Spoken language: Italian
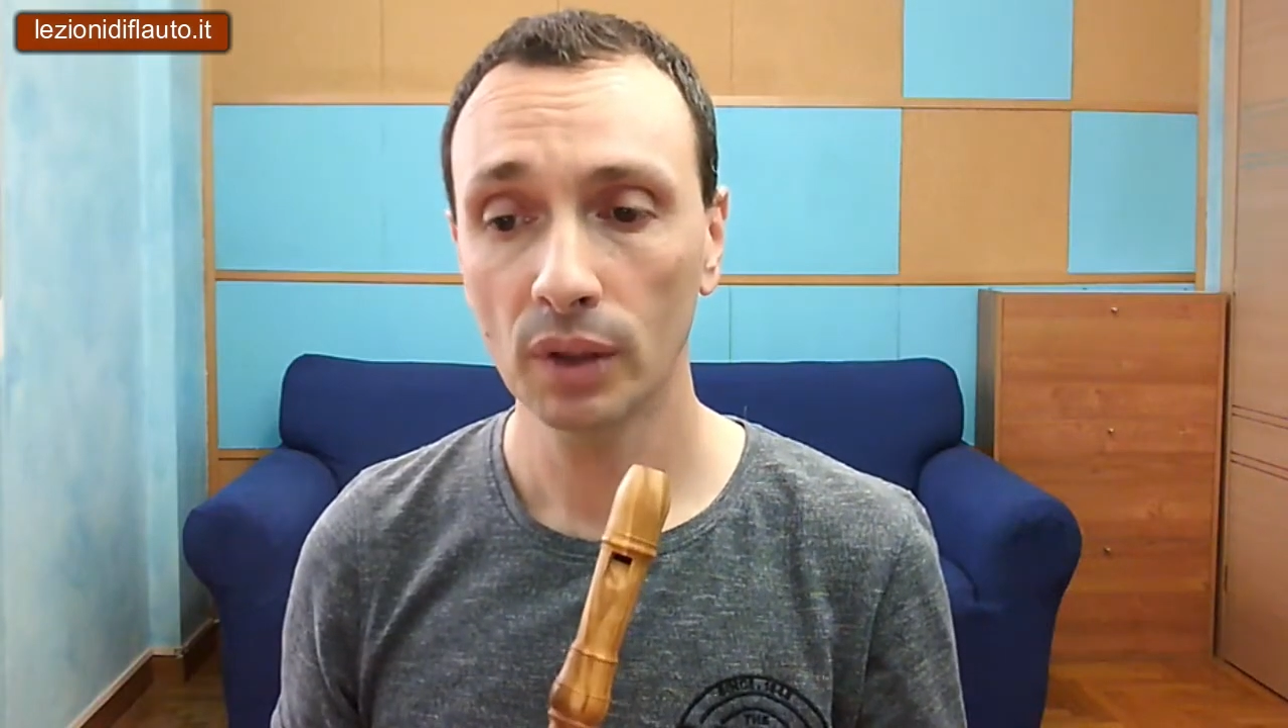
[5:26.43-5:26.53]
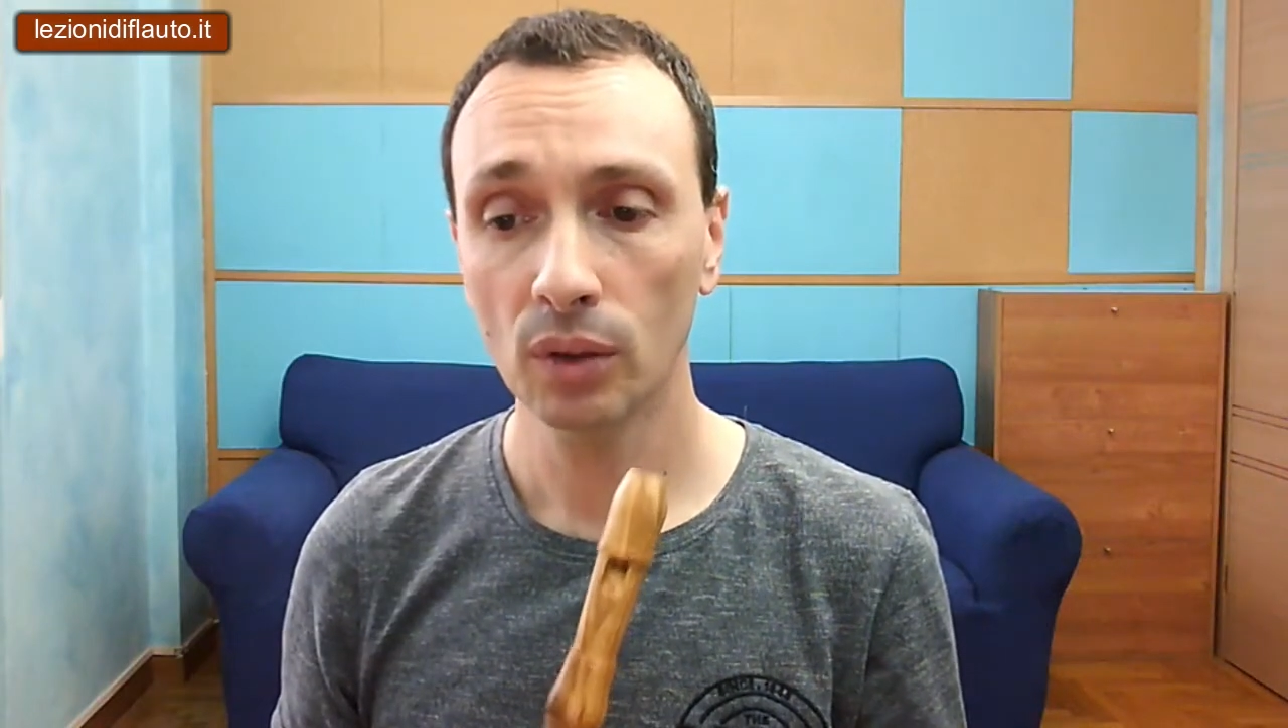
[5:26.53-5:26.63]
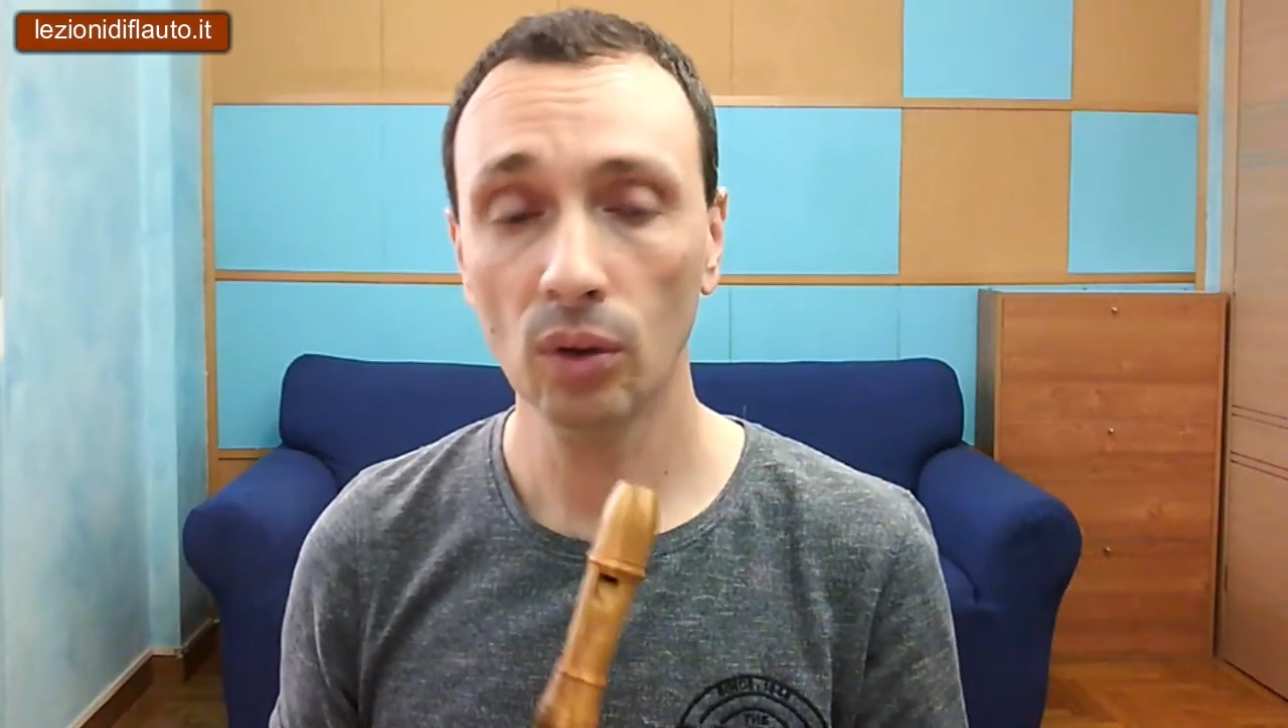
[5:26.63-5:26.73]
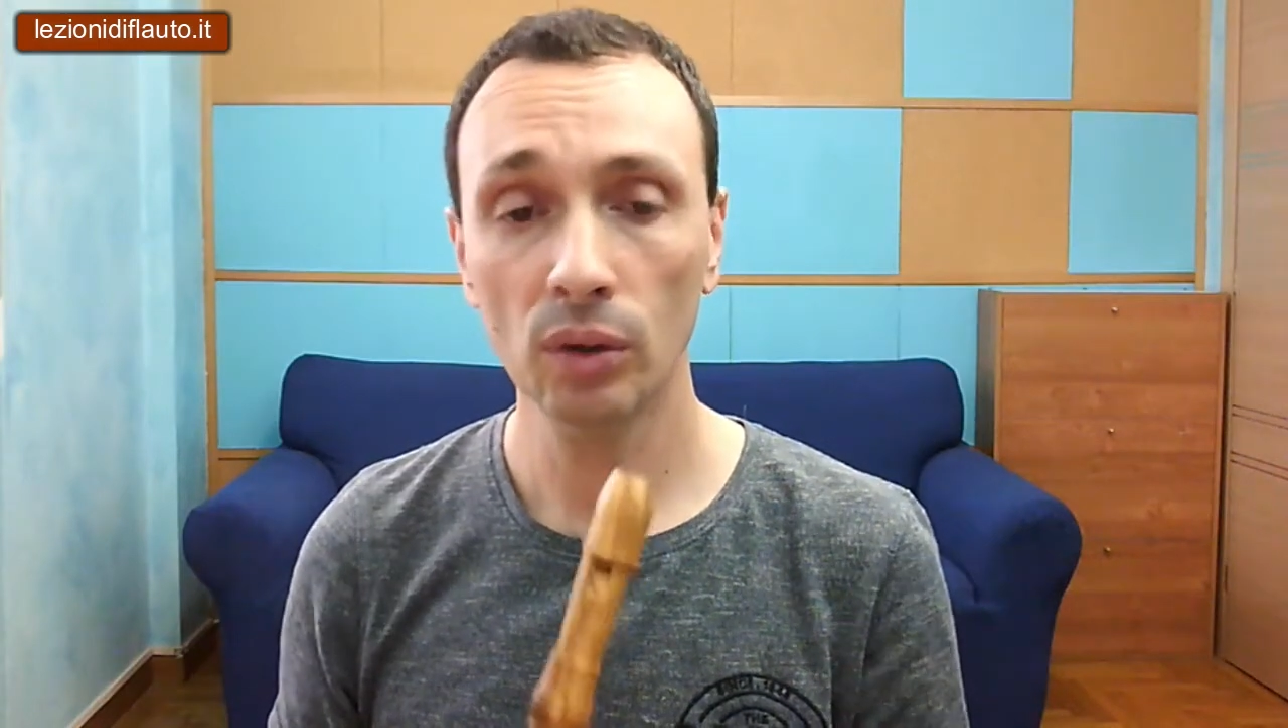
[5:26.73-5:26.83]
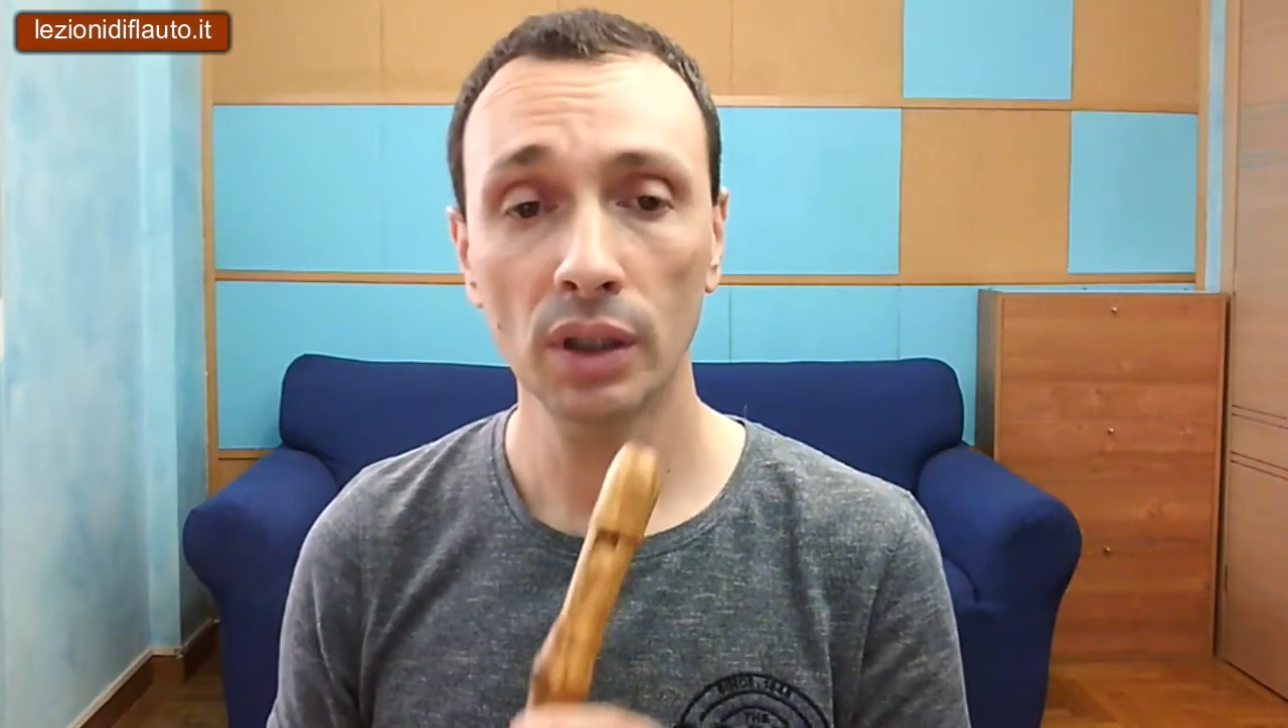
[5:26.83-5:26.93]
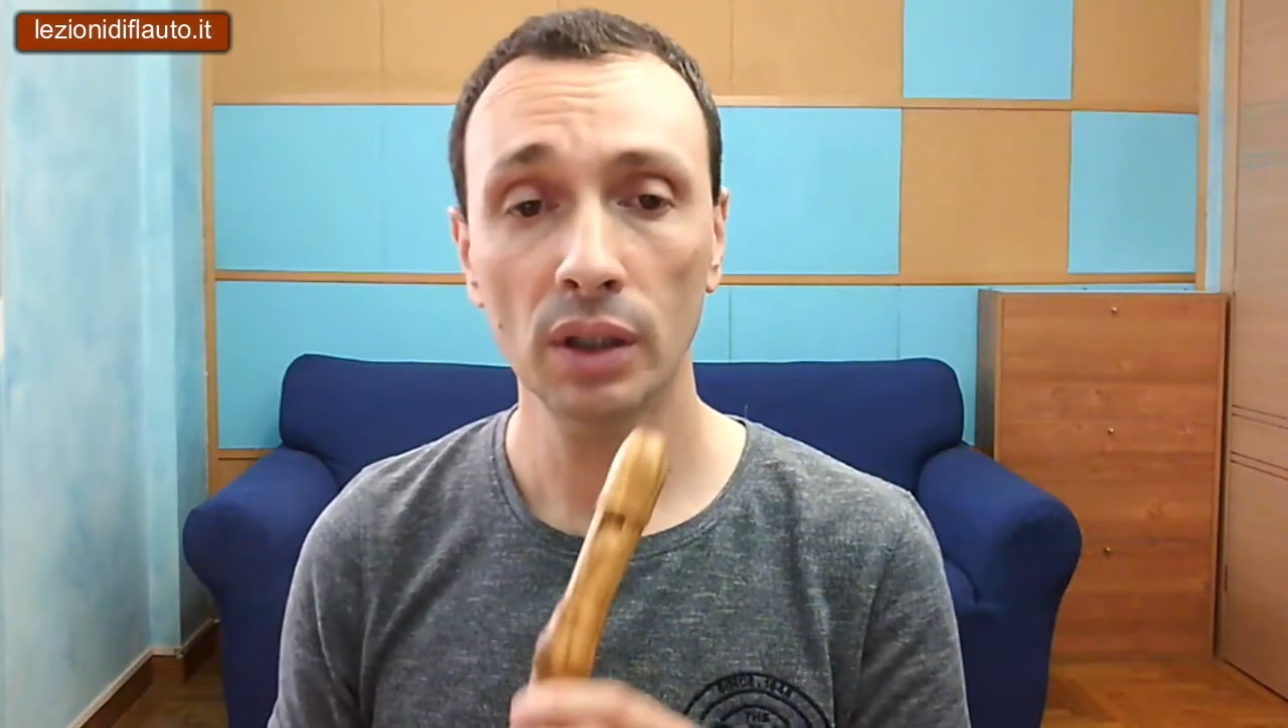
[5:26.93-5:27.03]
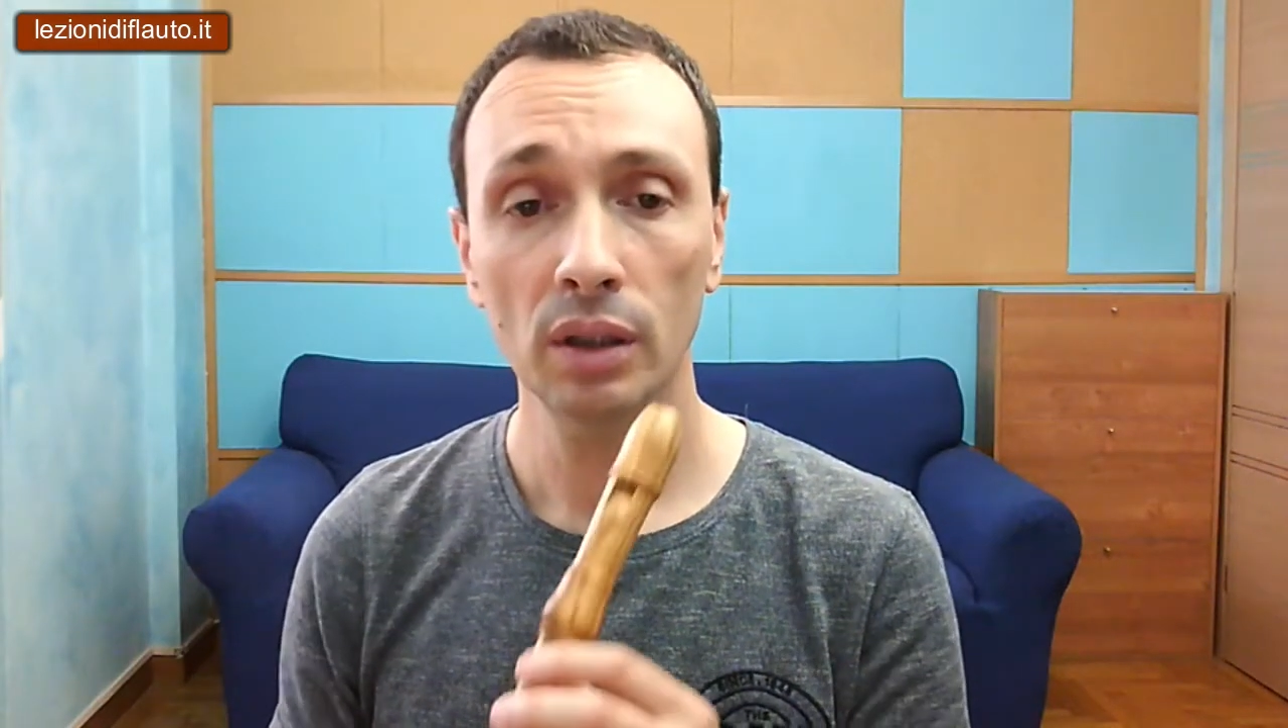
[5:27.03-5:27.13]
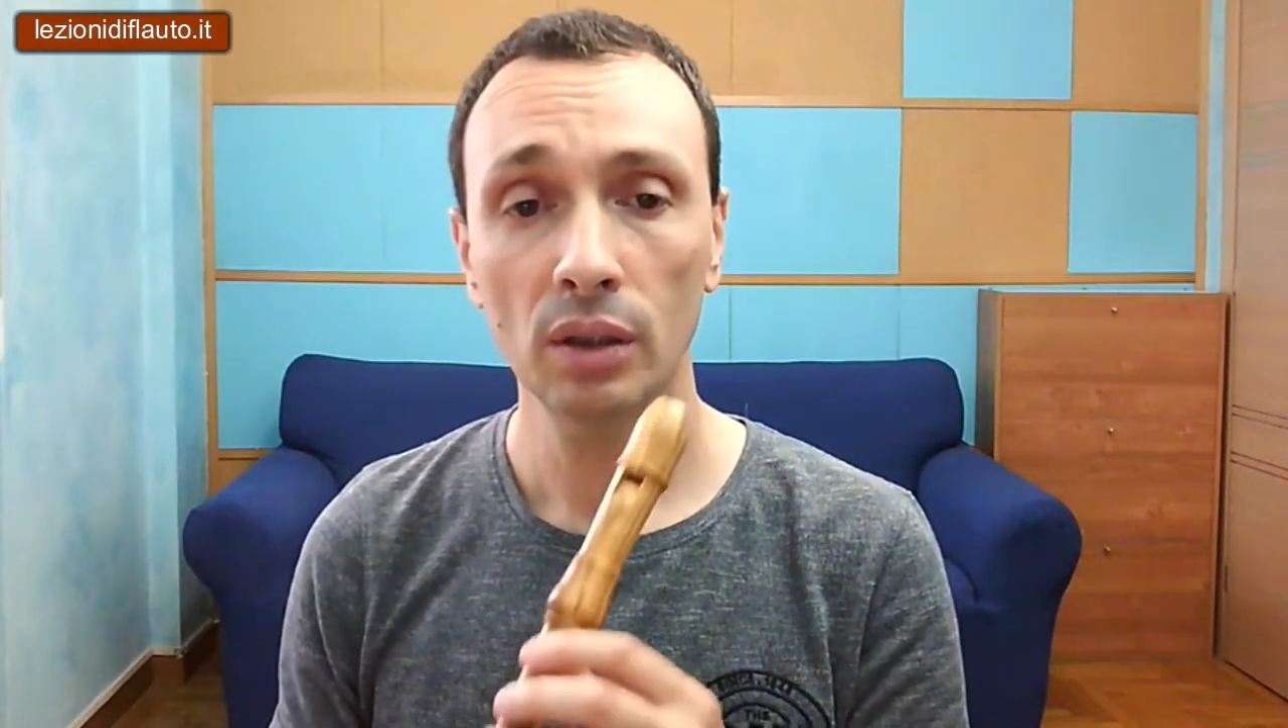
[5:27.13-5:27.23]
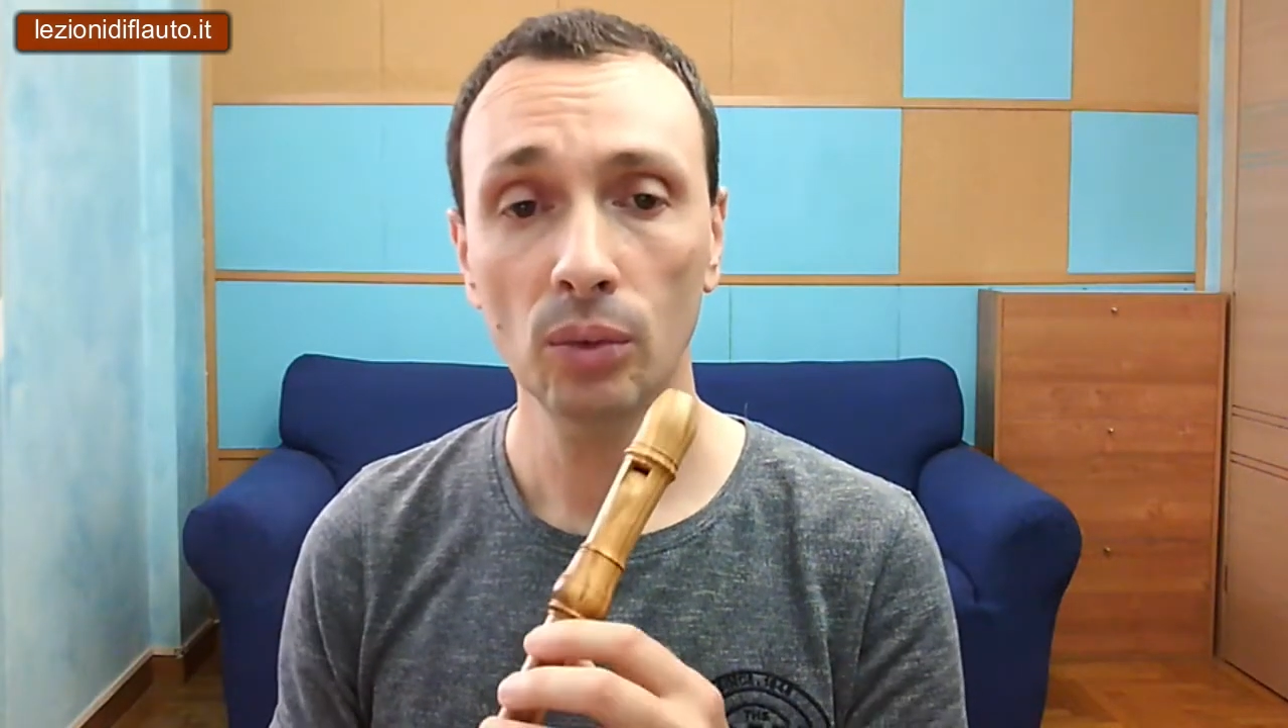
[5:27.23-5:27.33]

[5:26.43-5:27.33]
con